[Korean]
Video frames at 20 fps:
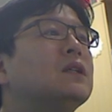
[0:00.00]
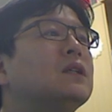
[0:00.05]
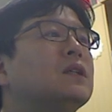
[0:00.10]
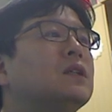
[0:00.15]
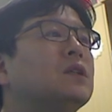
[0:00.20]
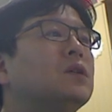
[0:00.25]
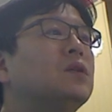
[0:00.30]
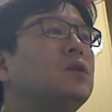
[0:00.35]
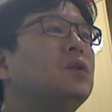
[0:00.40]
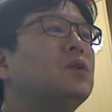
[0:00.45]

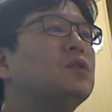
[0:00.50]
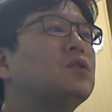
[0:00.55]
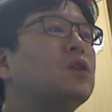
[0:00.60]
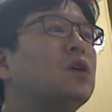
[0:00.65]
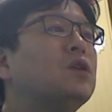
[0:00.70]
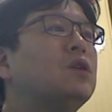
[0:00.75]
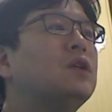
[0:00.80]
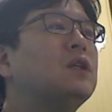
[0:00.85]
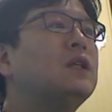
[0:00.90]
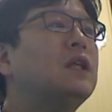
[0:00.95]
그리고
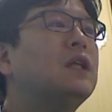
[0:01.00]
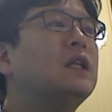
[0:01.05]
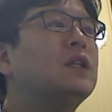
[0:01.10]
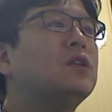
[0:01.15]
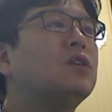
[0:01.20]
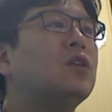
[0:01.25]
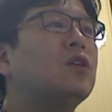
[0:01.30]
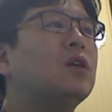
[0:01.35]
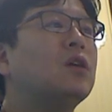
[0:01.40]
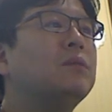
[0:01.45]

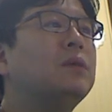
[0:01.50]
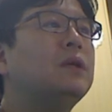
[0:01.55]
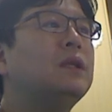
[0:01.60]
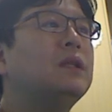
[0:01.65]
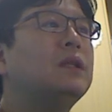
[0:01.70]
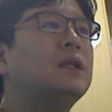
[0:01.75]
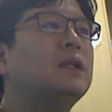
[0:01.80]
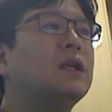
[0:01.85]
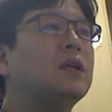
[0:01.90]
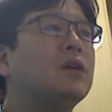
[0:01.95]
전이된
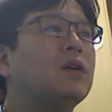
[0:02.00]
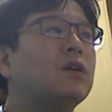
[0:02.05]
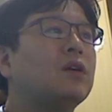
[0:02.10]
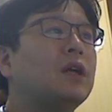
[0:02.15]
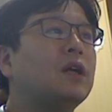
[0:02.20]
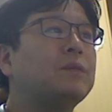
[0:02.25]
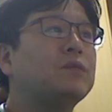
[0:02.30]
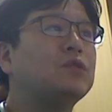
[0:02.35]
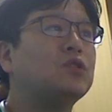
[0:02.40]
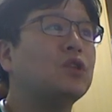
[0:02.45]
경비인대
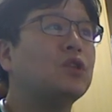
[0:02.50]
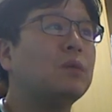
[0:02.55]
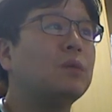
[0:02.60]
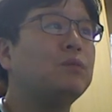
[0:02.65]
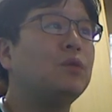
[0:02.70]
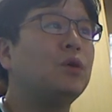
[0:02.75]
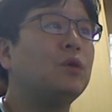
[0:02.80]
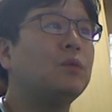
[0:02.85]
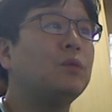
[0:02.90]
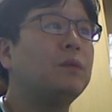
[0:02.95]
결합,
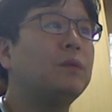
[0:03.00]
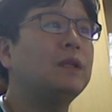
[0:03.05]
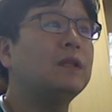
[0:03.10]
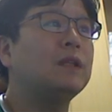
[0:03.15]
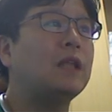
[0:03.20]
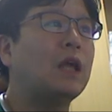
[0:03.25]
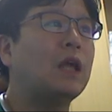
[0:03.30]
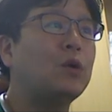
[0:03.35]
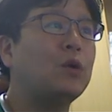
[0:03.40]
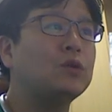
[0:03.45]
정복 및
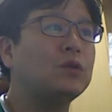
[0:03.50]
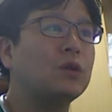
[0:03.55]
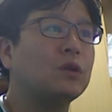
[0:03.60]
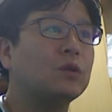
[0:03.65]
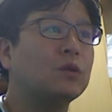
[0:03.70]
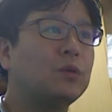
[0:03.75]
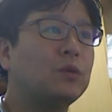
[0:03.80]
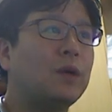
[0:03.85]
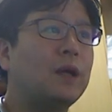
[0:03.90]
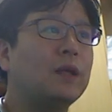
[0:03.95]

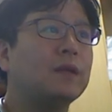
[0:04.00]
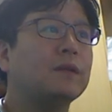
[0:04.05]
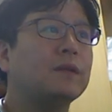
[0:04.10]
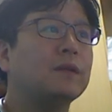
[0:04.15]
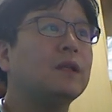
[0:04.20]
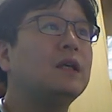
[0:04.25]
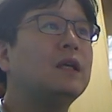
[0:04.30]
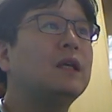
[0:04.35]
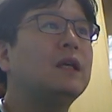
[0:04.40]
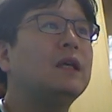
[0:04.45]
내고정 또한
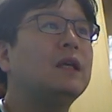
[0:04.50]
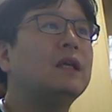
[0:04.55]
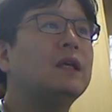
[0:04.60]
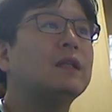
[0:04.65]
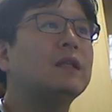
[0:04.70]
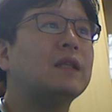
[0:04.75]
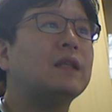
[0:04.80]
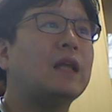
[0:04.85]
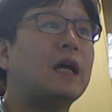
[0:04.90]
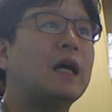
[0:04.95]

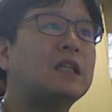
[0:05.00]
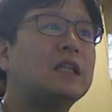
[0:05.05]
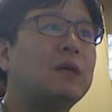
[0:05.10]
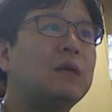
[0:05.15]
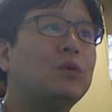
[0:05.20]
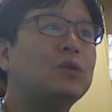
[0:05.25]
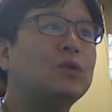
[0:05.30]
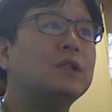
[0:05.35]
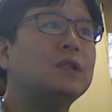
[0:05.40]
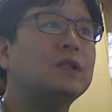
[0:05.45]

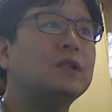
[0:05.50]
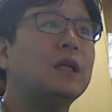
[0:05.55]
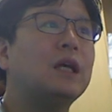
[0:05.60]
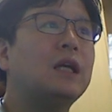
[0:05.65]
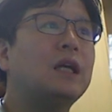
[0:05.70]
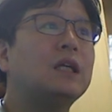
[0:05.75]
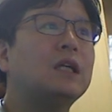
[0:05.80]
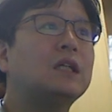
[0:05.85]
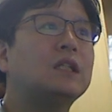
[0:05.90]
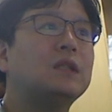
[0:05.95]

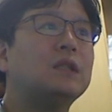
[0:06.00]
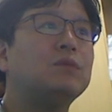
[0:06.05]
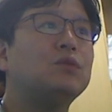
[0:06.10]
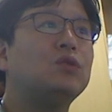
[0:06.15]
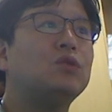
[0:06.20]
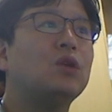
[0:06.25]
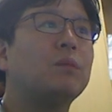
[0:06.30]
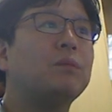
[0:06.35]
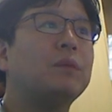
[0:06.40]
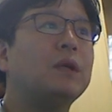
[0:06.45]
나사못이나
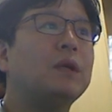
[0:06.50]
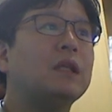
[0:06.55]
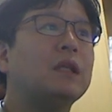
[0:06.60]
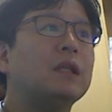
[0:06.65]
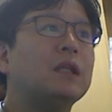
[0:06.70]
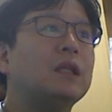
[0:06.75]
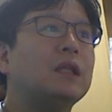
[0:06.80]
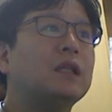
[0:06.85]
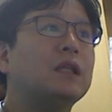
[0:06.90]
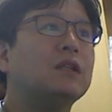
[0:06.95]

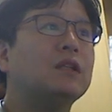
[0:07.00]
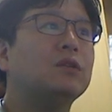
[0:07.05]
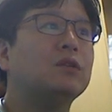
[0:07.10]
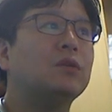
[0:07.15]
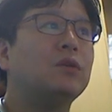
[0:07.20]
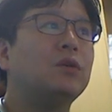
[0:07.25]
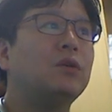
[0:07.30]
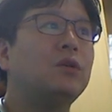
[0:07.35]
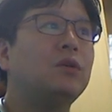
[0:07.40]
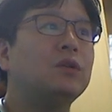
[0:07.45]

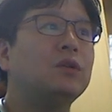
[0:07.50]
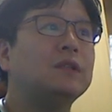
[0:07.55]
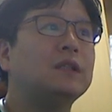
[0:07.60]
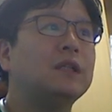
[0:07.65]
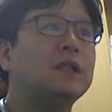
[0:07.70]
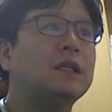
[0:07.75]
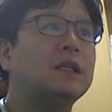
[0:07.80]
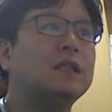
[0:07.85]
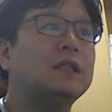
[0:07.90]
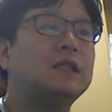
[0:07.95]
금속핀으로
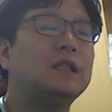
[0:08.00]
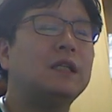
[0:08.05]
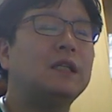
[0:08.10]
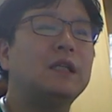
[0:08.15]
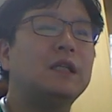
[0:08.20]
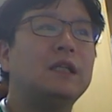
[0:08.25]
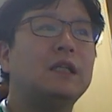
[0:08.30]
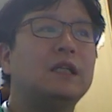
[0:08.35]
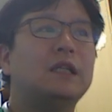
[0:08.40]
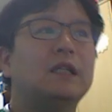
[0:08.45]
이제
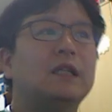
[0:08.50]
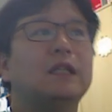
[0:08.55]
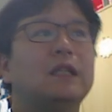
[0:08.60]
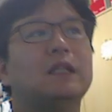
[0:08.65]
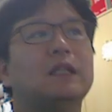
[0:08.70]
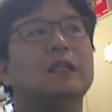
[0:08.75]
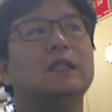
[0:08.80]
C